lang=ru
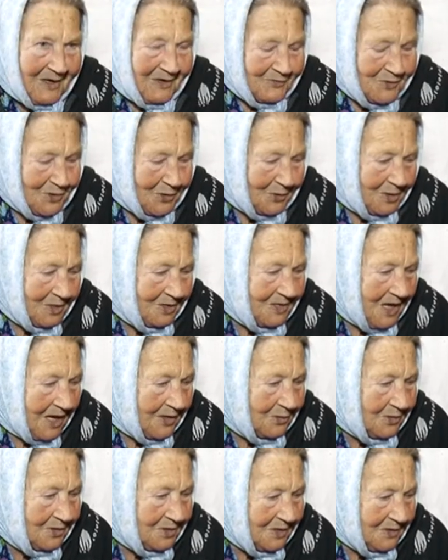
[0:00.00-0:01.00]
Все на
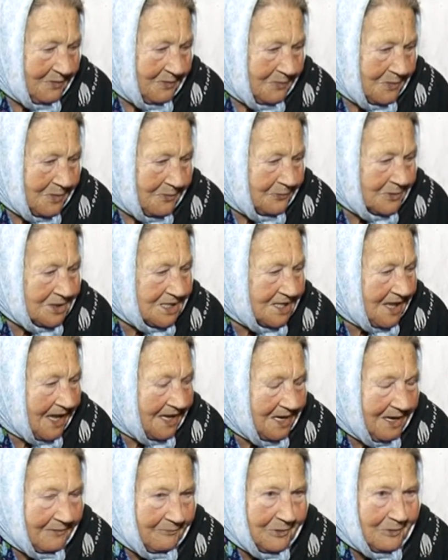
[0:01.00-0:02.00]
народную, ведь
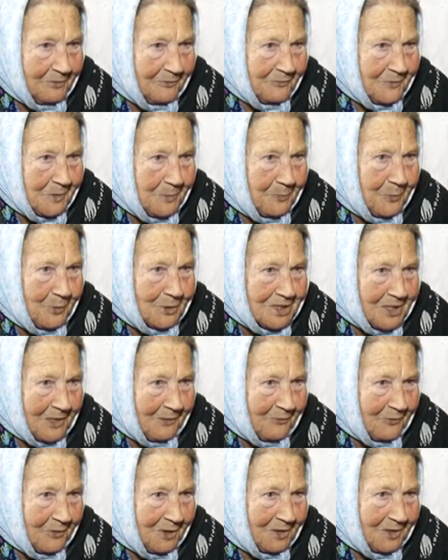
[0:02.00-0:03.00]
восстанавливали
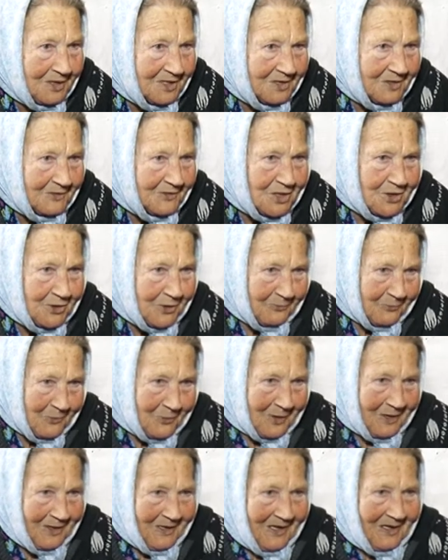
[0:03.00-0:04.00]
после войны-то
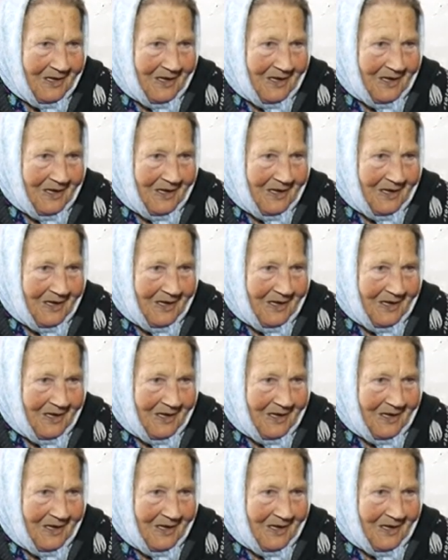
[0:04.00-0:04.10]
чего.